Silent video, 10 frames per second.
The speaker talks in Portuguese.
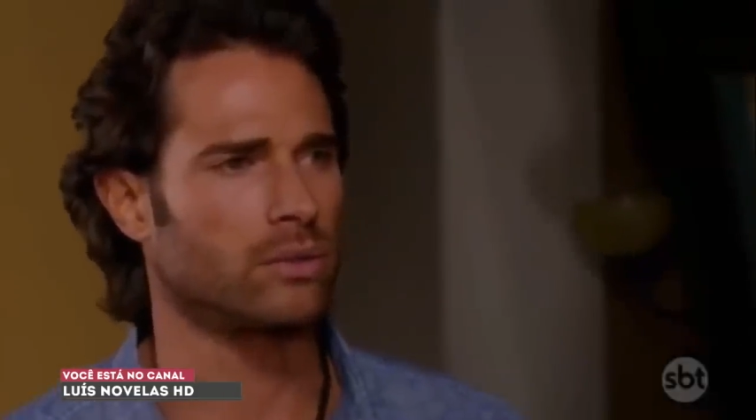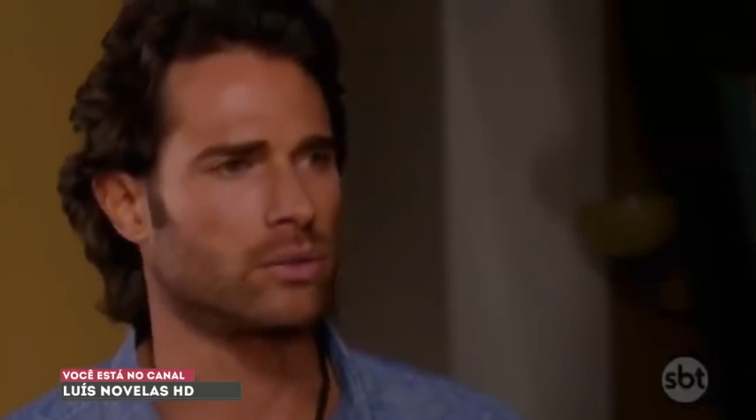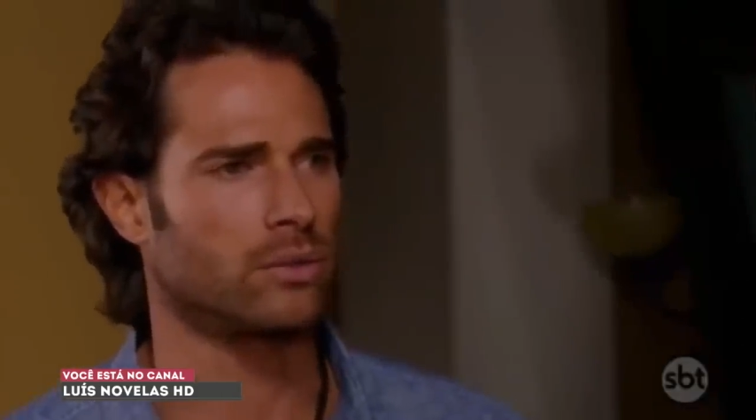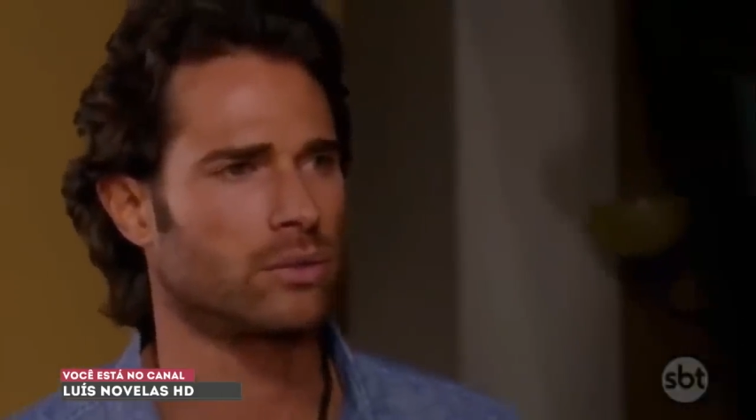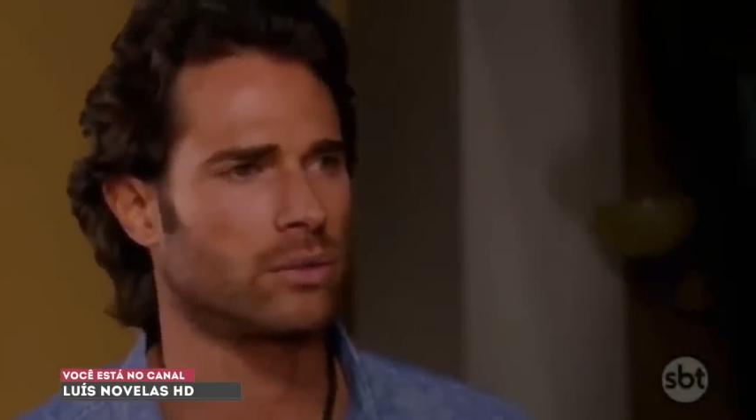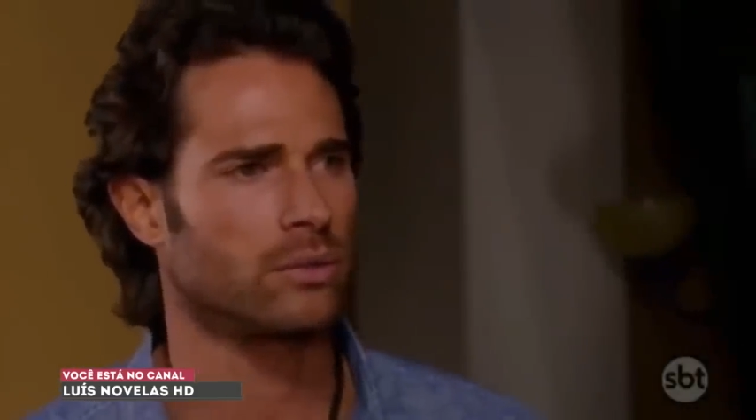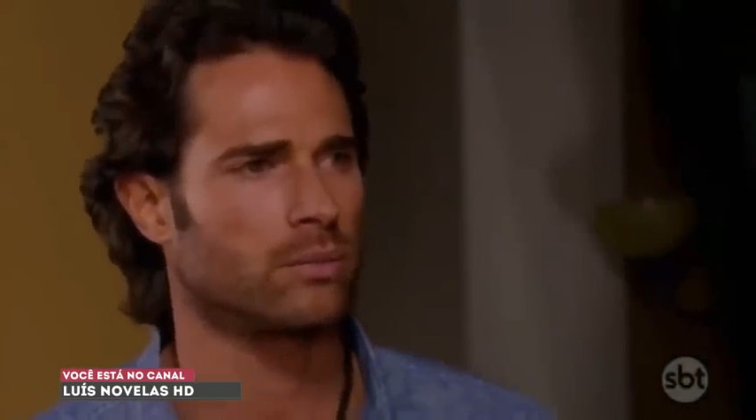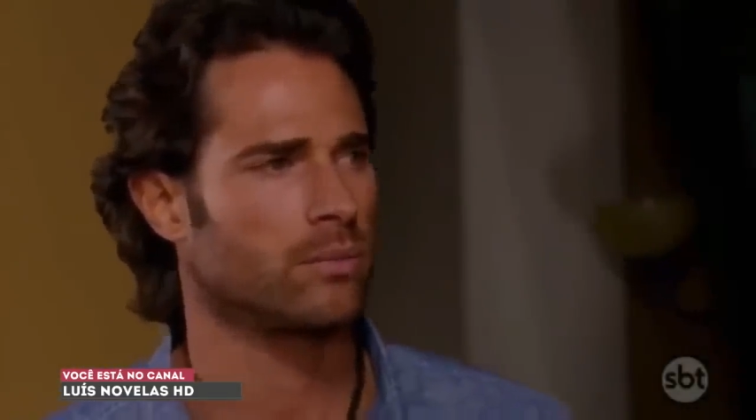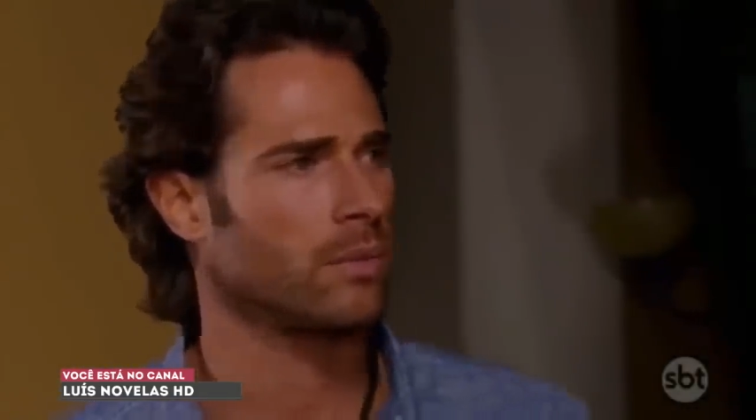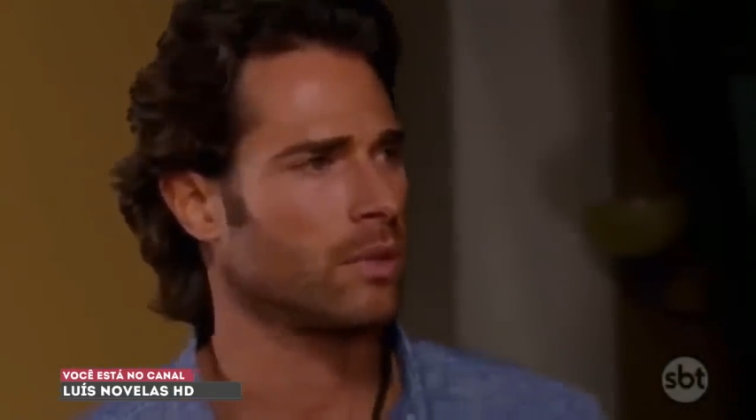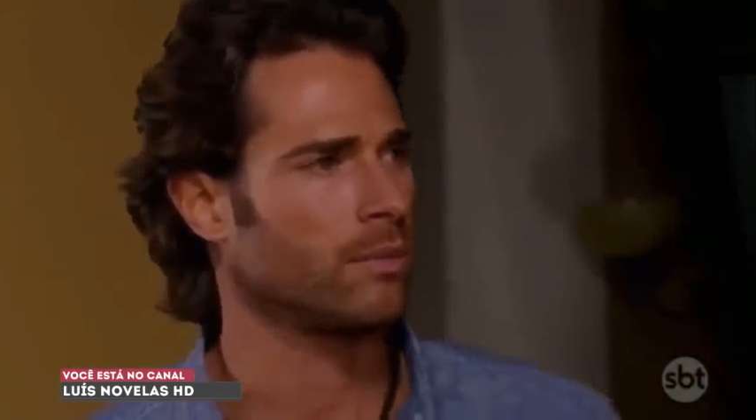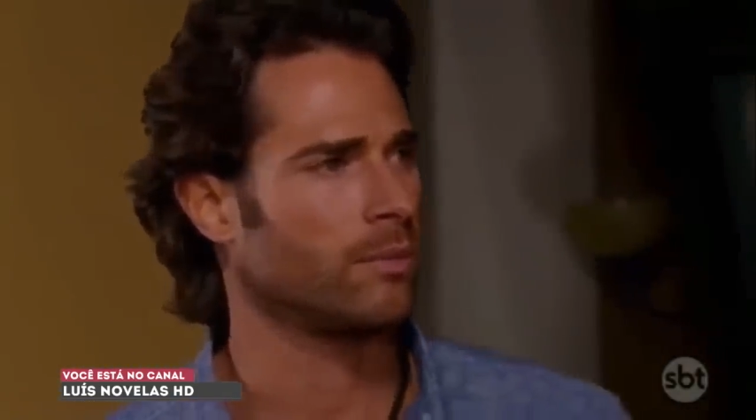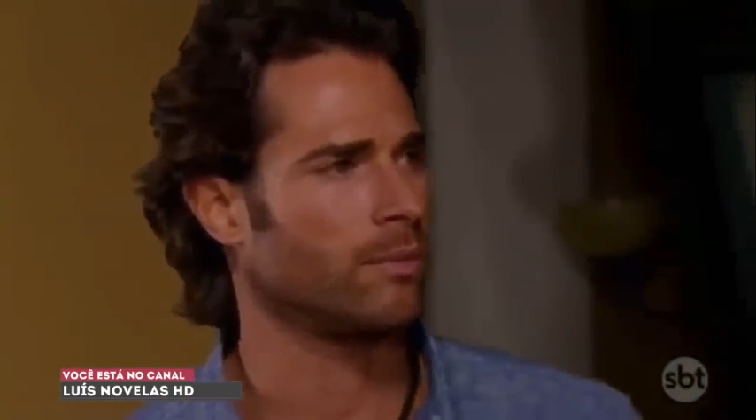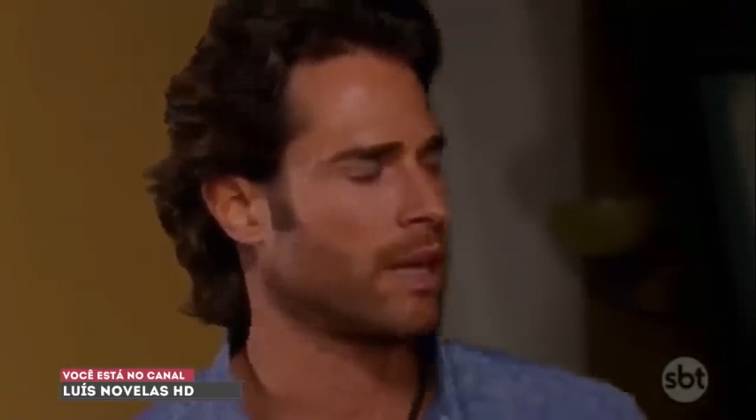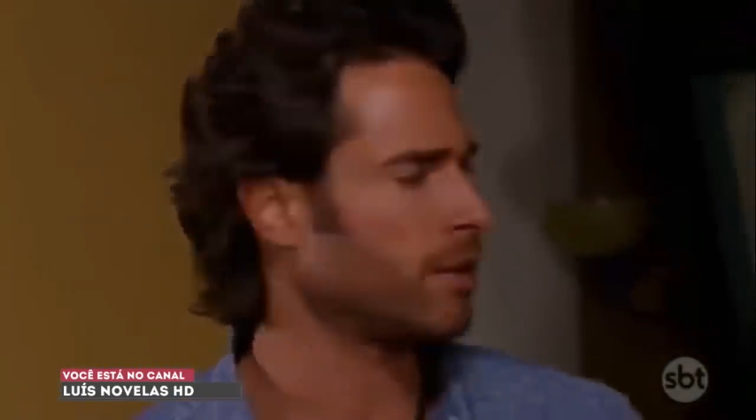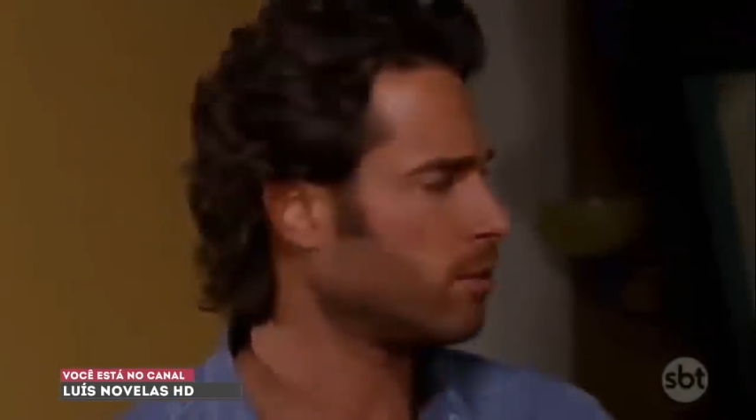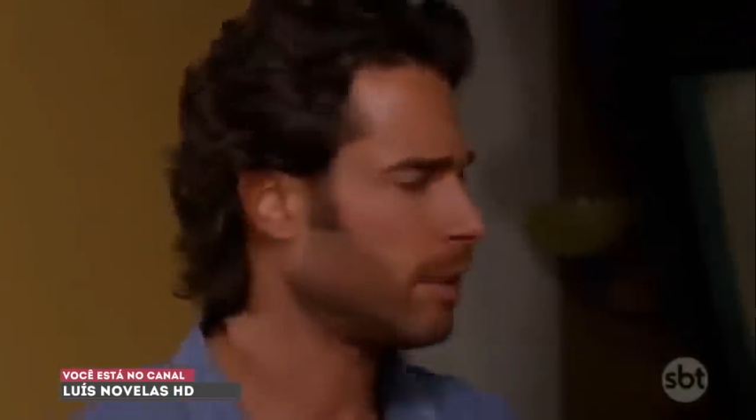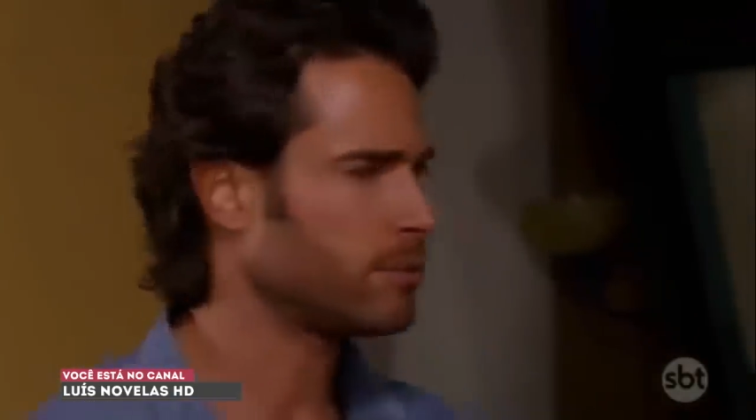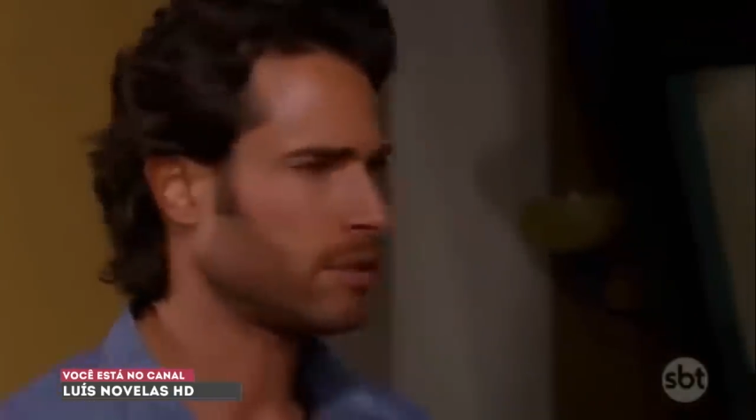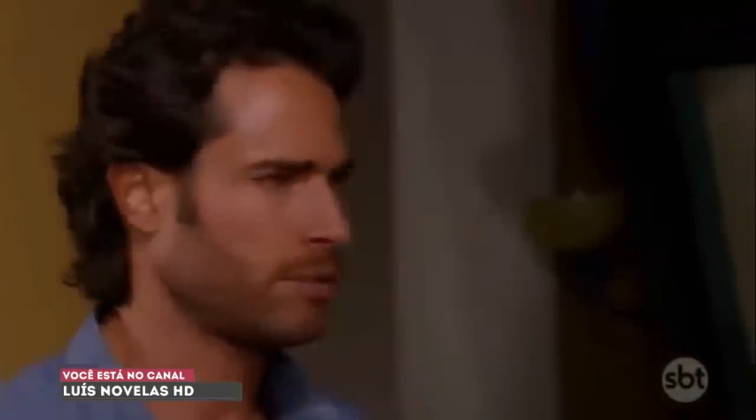hoje. Macário, vamos ao